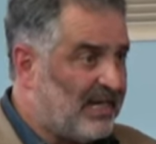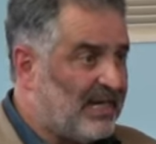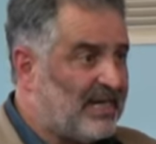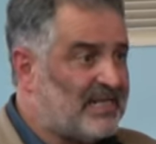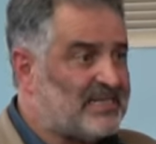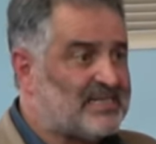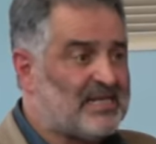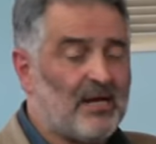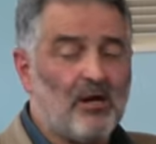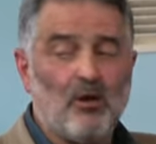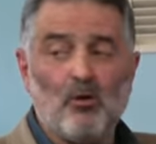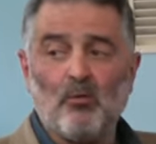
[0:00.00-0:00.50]

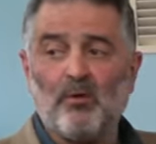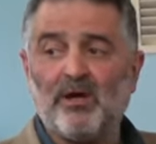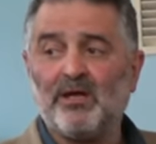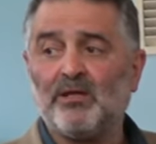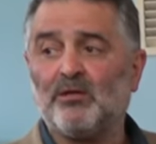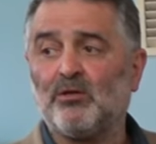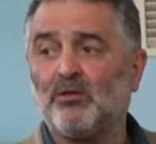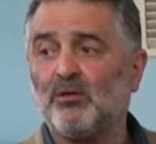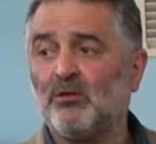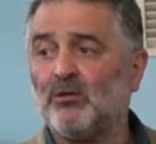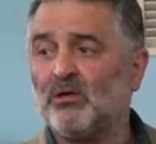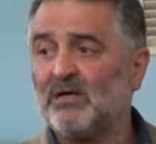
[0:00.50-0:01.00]
Ese es
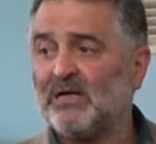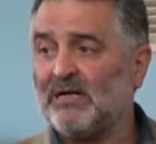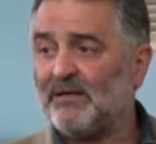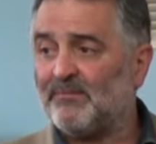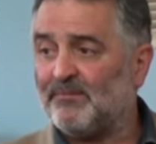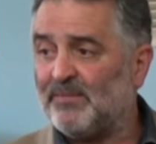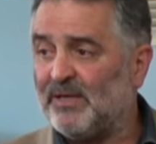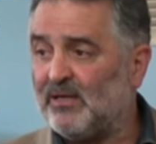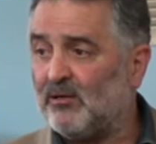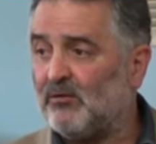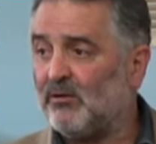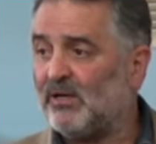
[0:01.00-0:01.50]
nuestro
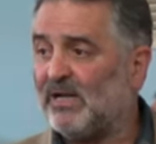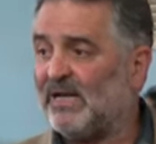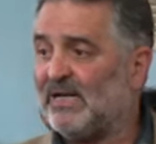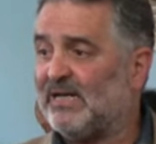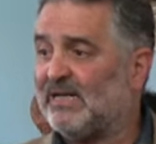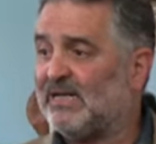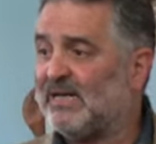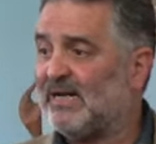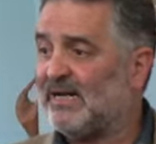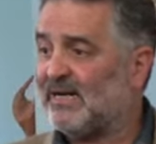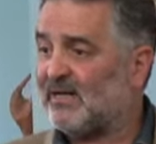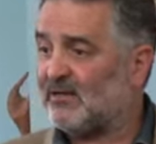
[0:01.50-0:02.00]
camino, la
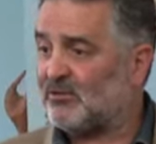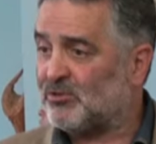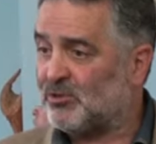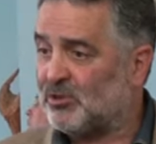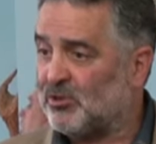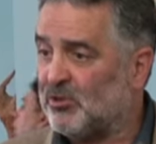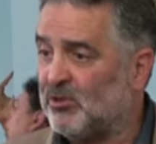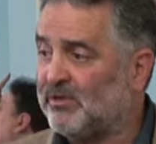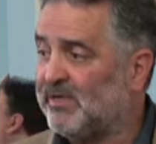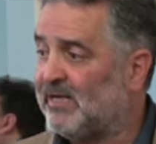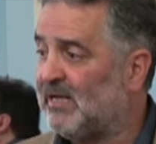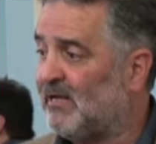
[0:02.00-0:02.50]

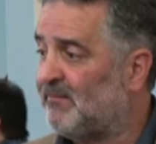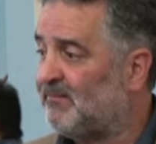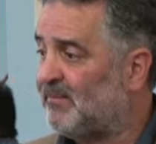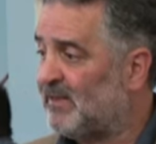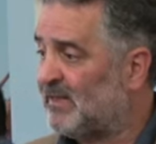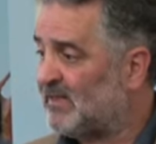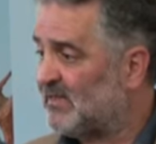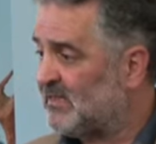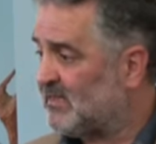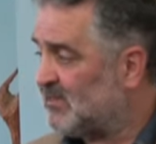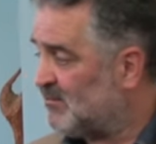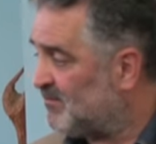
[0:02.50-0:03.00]
integración y la
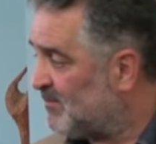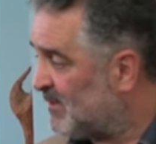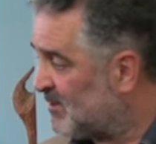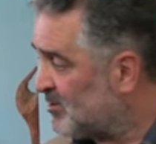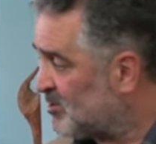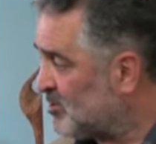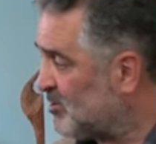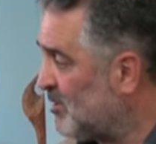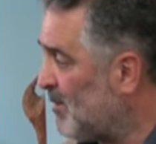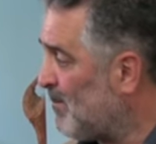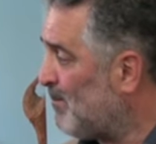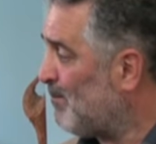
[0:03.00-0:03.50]

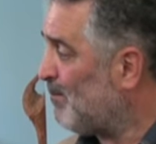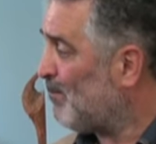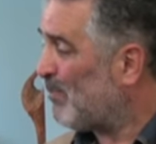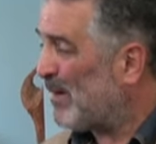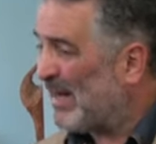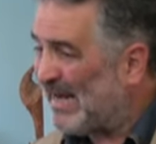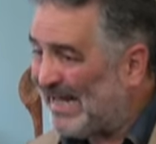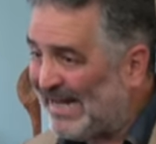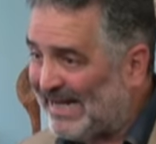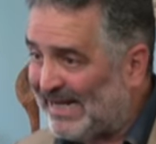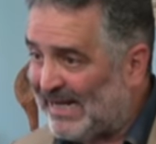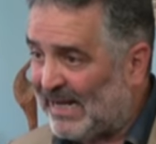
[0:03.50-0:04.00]
participación
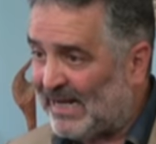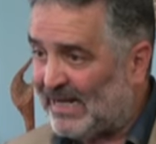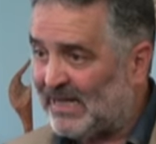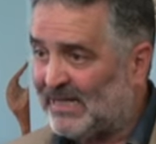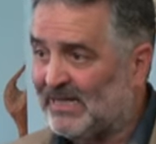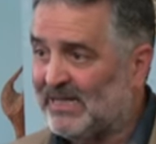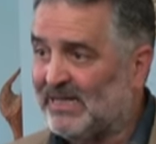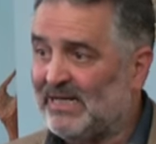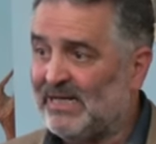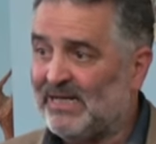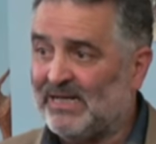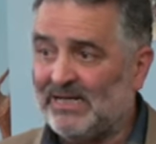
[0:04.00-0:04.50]
plena
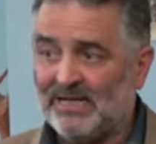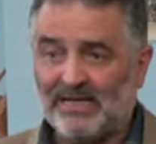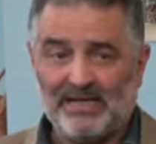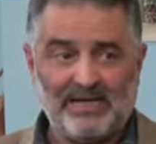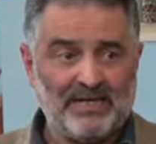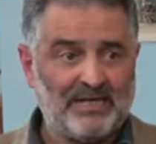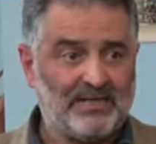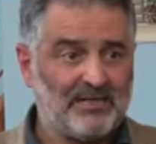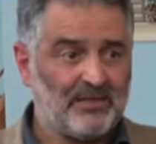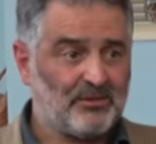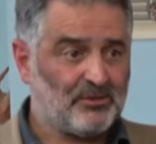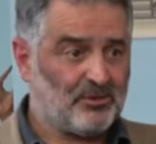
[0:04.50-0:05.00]

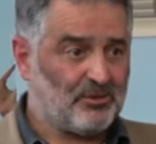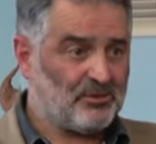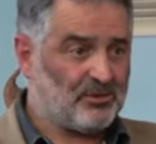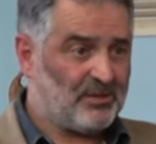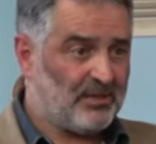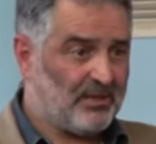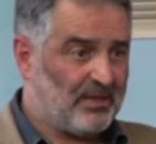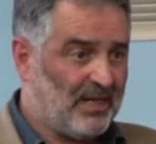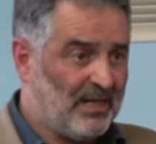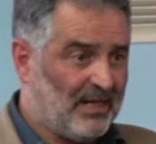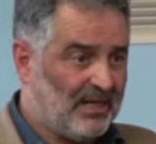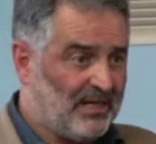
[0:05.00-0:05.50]
en esta
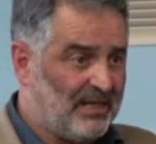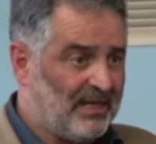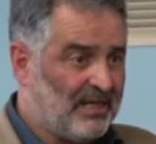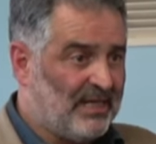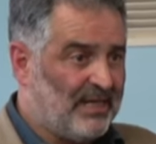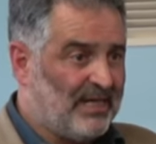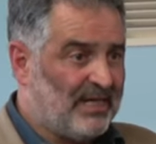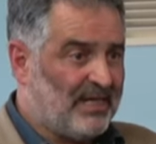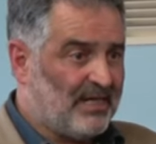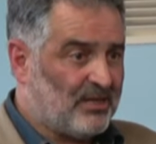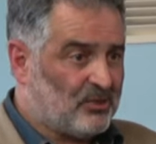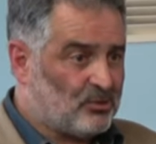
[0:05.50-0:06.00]
sociedad.
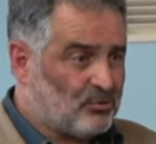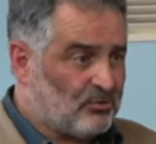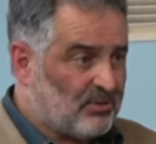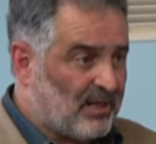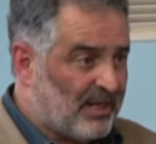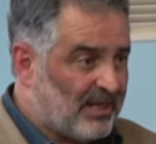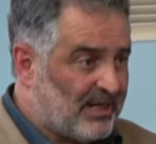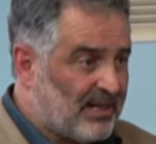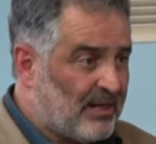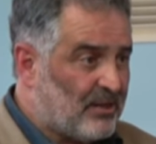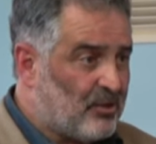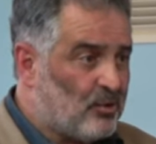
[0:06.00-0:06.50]
Es
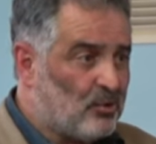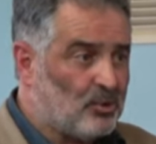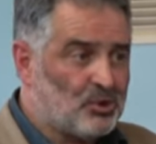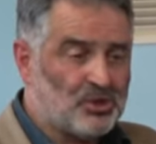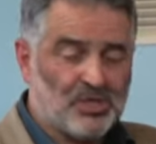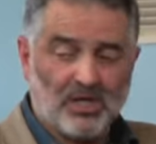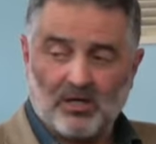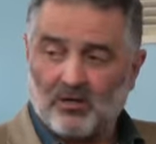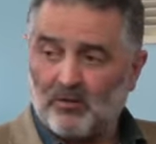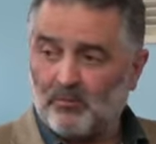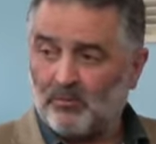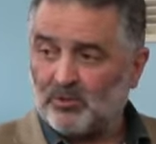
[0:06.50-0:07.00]
una gran
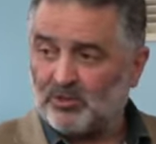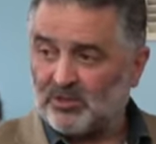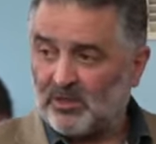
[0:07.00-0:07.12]
lucha, como